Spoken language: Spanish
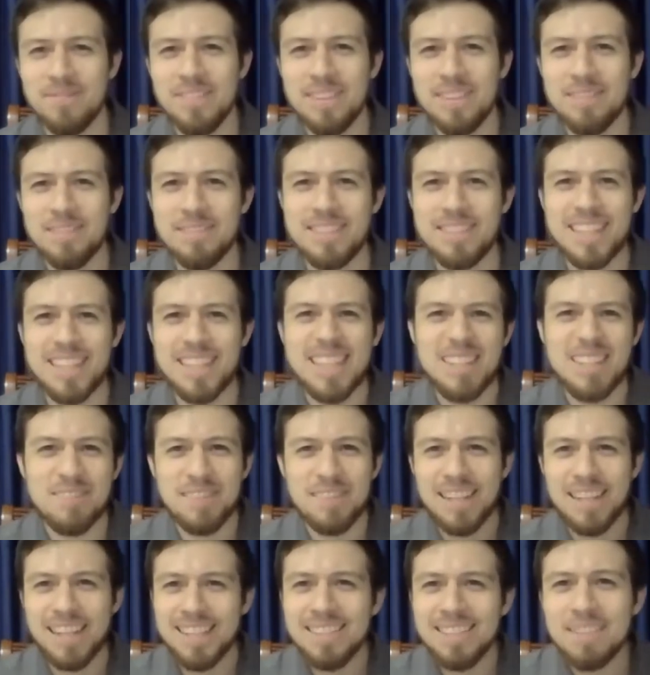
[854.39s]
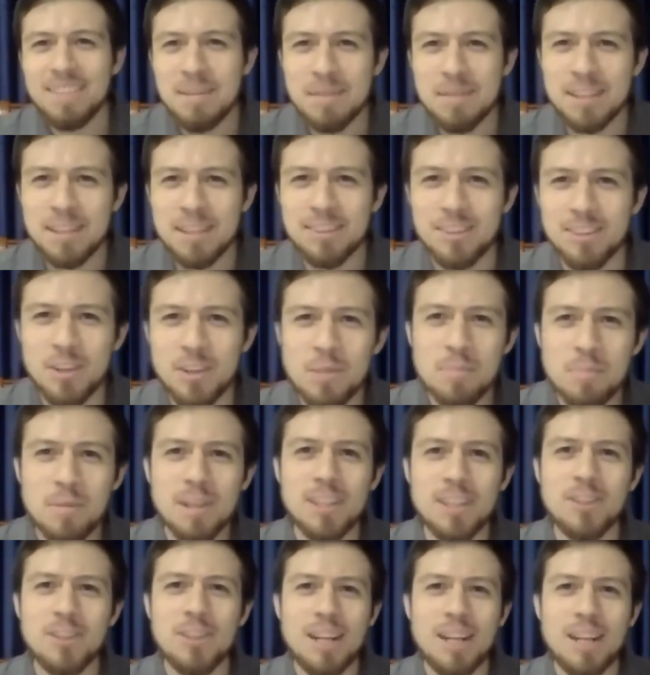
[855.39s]
Mm. Significativamente, no un
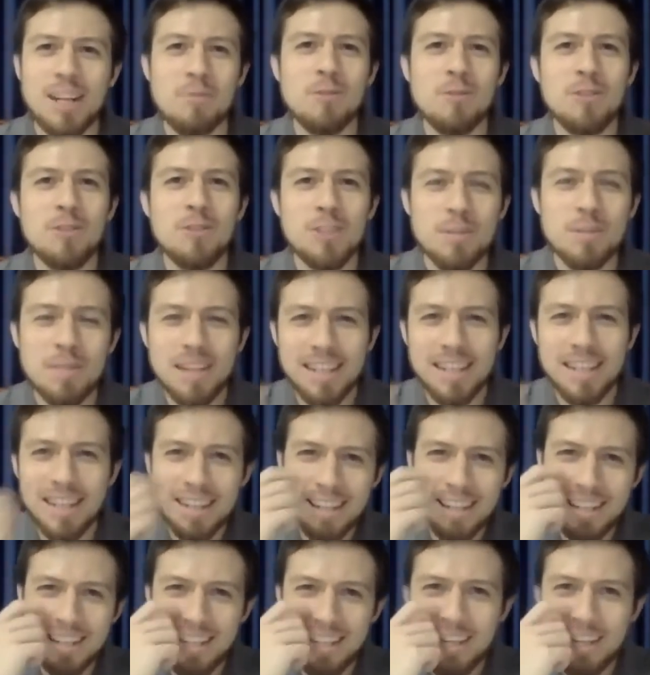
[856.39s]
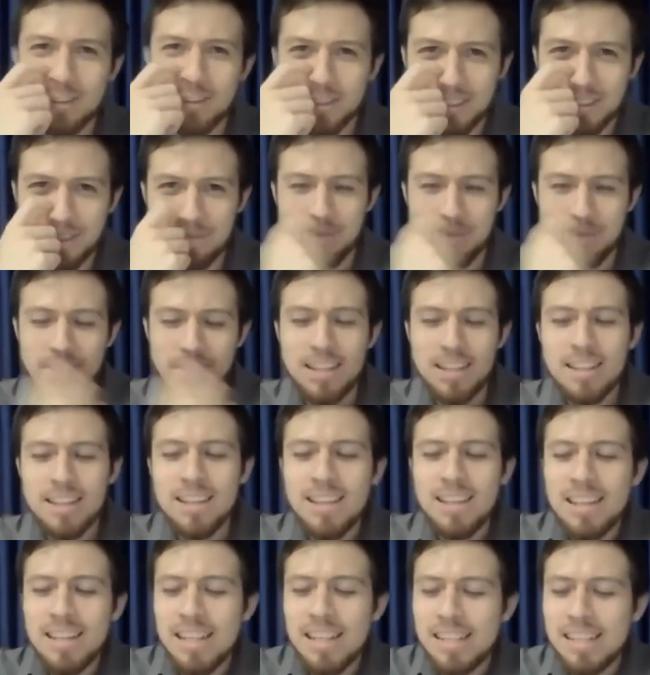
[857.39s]
poquito, era mucho más larga que la otra.
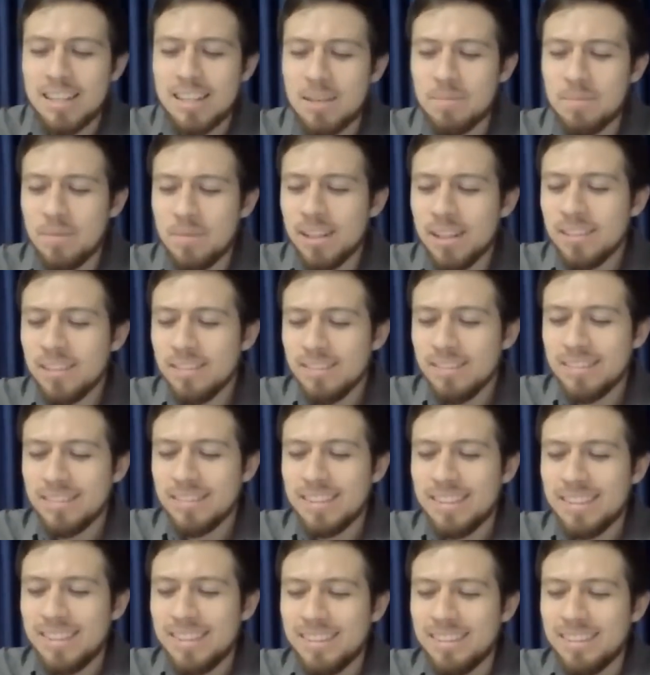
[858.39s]
Y también